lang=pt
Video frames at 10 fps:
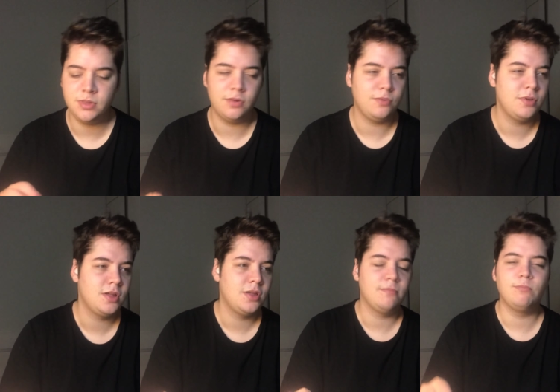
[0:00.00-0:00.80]
Então,
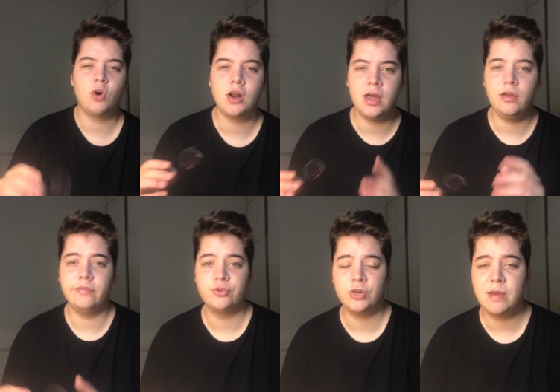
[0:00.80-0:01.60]
bora lá,
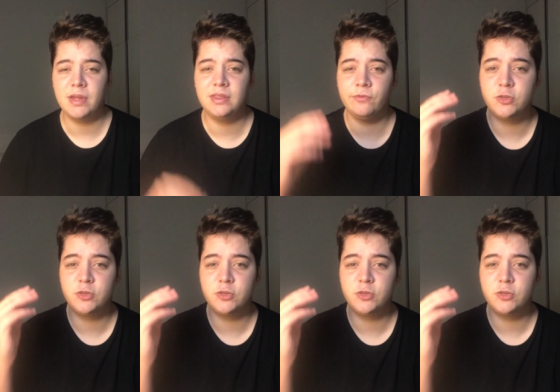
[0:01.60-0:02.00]
eu vou jogar minha,